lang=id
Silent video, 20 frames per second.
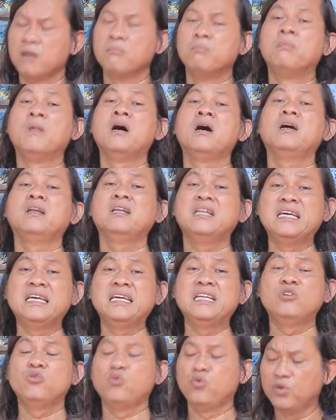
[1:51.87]

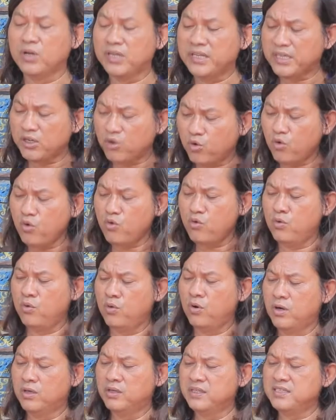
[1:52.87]
meniduriku
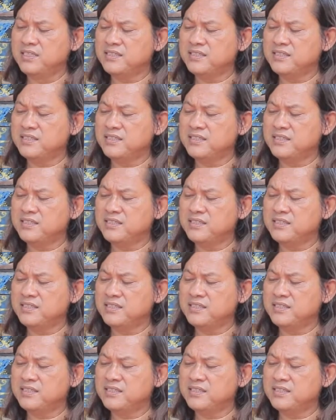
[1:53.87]
di